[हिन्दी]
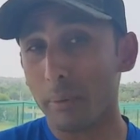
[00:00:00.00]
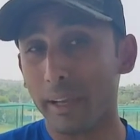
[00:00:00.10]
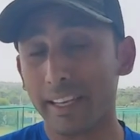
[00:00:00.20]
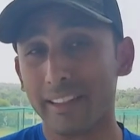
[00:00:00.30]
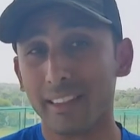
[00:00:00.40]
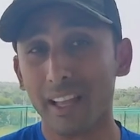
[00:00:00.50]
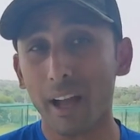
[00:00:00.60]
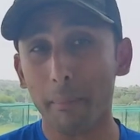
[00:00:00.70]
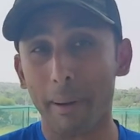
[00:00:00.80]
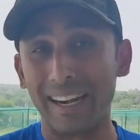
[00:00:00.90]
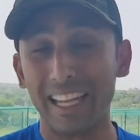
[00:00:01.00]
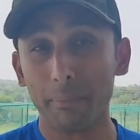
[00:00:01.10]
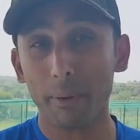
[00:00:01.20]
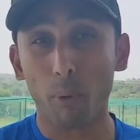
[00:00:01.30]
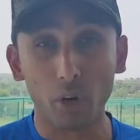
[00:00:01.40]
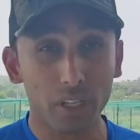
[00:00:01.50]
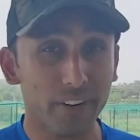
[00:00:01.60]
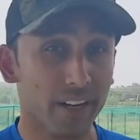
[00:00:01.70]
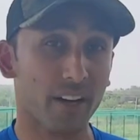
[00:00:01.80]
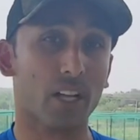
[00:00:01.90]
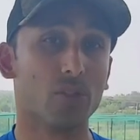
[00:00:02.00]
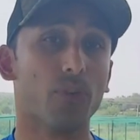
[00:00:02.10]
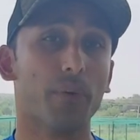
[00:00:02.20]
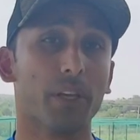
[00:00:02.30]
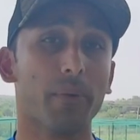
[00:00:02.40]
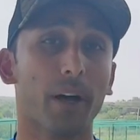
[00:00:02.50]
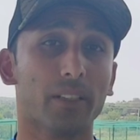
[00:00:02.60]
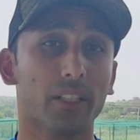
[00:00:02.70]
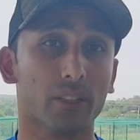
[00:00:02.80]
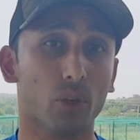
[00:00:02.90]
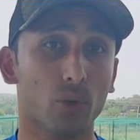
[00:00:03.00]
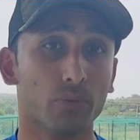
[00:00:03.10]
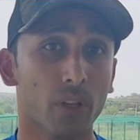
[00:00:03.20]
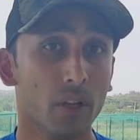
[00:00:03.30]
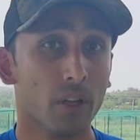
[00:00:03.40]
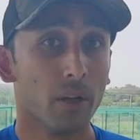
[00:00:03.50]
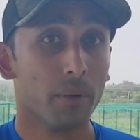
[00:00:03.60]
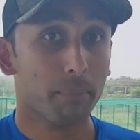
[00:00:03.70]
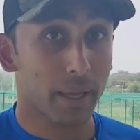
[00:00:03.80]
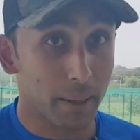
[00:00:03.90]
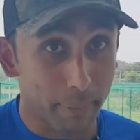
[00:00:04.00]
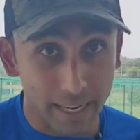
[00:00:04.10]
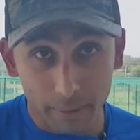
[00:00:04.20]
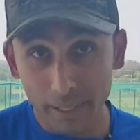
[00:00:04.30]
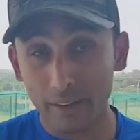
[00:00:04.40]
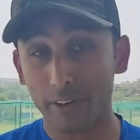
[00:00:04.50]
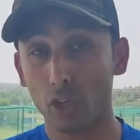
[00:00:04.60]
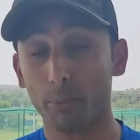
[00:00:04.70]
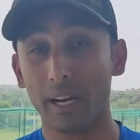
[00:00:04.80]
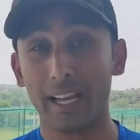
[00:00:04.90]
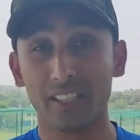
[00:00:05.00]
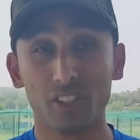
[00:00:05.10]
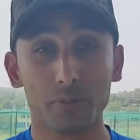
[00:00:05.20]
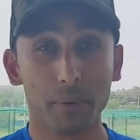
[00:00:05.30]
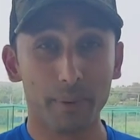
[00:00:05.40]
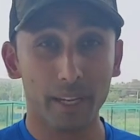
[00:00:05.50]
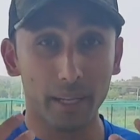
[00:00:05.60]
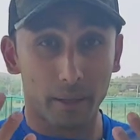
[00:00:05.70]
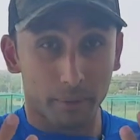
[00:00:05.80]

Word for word: कि मैं कितना बैटिंग में बॉडी वेट ट्रांसफ़र की बात करता हूँ मैंने पहले भी एक वीडियो बनाया था जिसमें मैंने